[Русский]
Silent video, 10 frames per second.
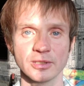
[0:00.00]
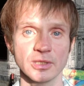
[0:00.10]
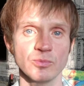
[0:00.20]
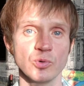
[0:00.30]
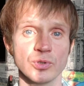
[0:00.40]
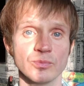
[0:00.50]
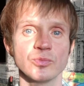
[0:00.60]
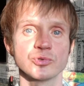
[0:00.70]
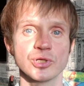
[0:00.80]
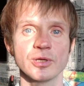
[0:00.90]
таким
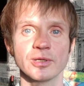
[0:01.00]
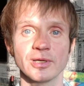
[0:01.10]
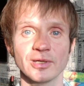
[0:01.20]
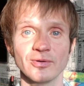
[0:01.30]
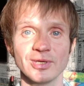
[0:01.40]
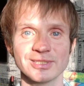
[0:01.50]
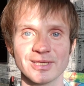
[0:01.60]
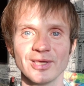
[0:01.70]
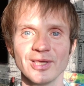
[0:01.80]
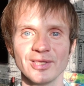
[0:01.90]
людям уже, как
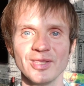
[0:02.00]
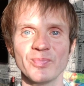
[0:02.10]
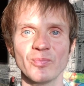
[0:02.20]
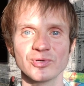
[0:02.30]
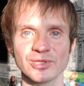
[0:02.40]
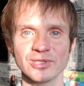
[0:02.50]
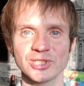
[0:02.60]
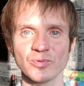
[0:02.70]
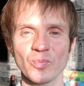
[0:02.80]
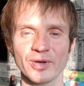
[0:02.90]
говорится, не поможет
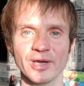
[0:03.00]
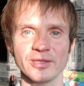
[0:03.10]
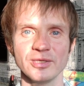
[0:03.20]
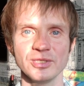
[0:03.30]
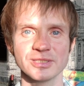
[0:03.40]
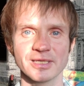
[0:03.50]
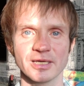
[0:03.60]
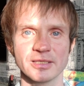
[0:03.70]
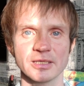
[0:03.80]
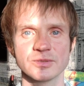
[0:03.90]
ничего, пока они не
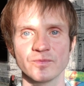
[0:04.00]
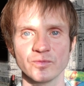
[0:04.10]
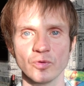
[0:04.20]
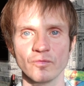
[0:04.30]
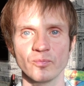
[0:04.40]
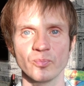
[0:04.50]
захотят вновь